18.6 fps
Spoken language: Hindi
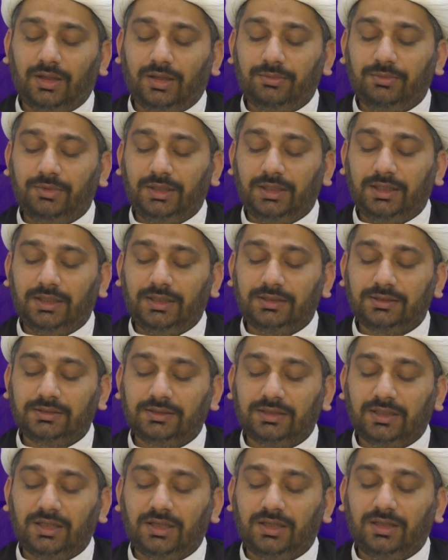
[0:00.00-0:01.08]
अभी
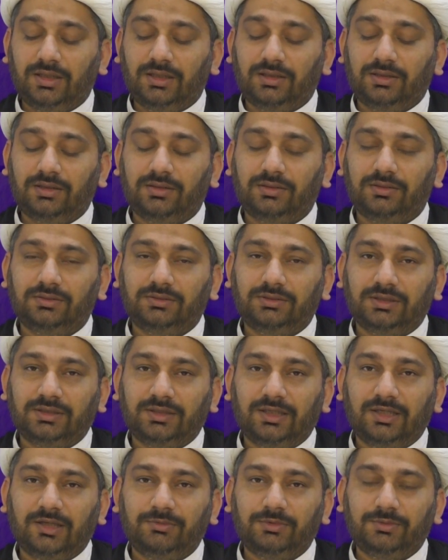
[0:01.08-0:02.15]
इंसान
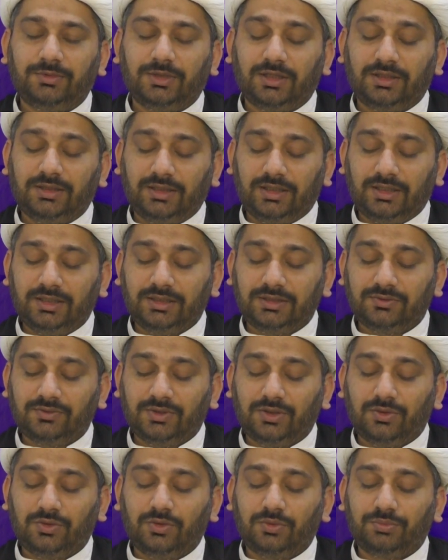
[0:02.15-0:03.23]
जितना भी बड़ा
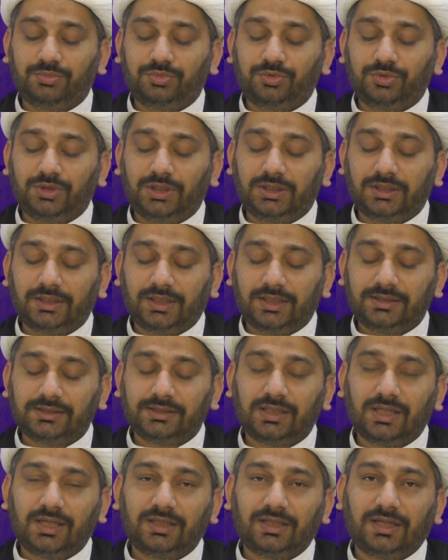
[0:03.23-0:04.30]
दानश्वर हो पूरी तरह
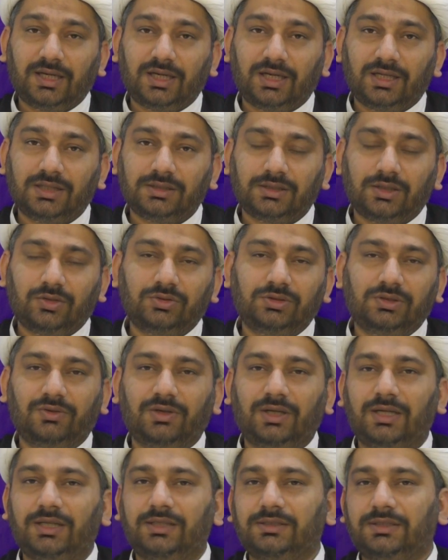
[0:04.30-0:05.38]
इंसान के आज़ा व
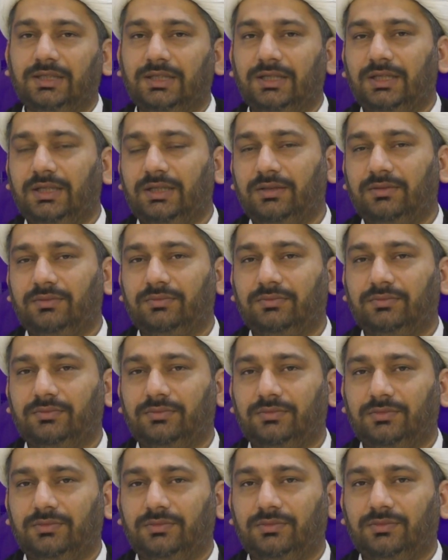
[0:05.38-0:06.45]
जवारे से
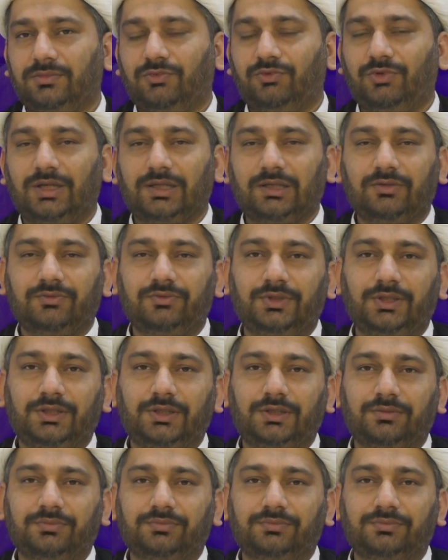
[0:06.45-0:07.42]
वाकिफ़ नहीं